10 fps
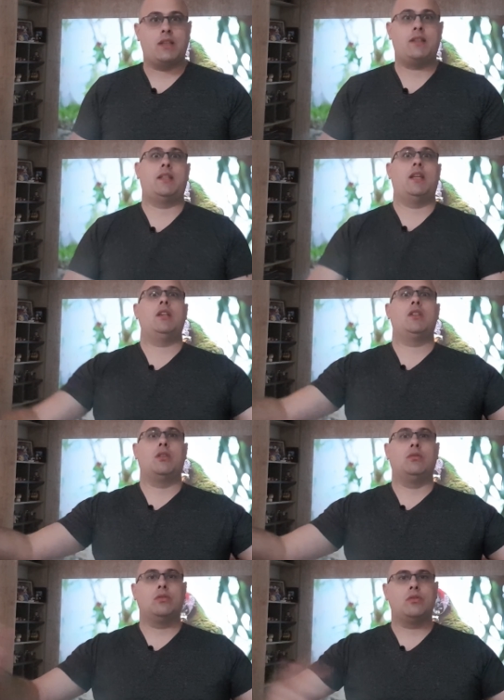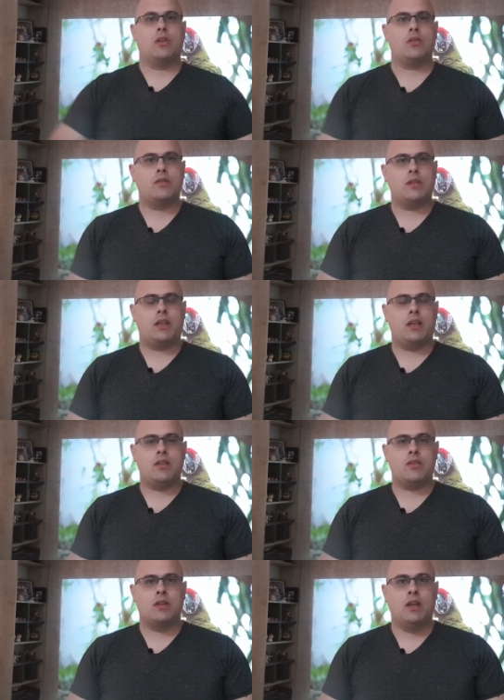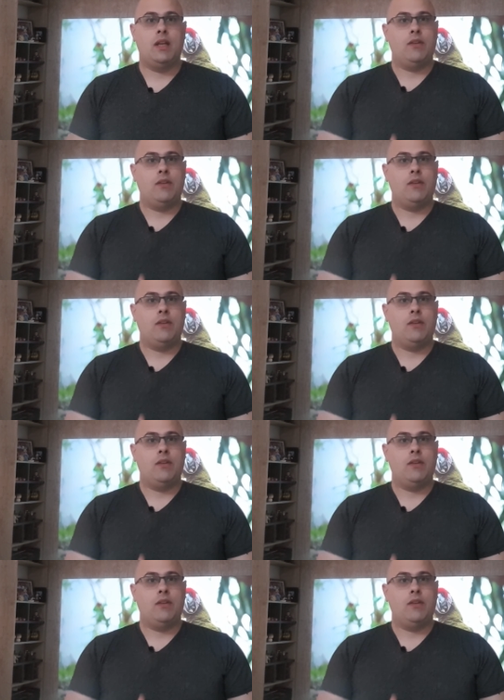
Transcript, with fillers: seja um dos nossos inscritos,